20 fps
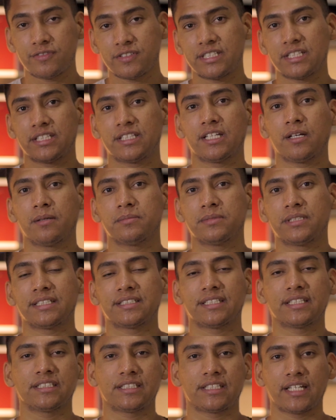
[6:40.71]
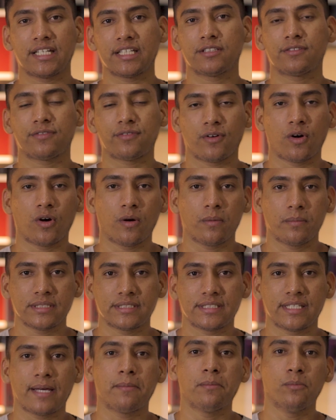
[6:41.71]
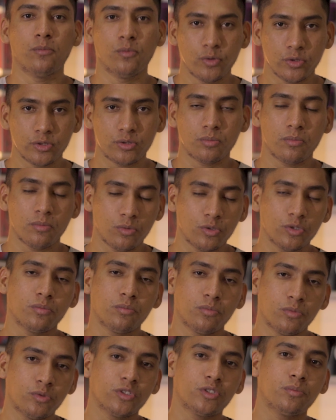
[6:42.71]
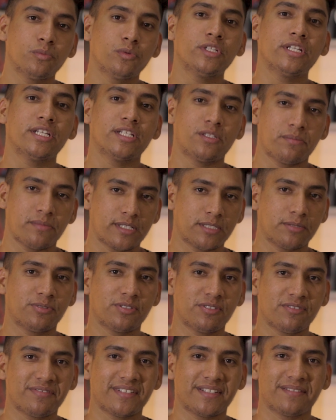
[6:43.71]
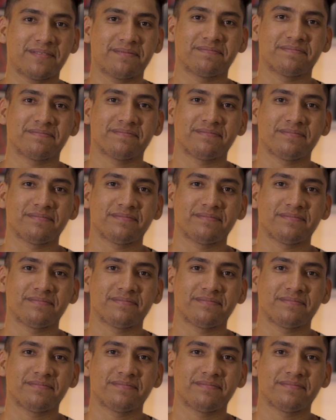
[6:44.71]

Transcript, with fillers: visitamos dessas três formas e é muito, muito, muito bonito mesmo de ver.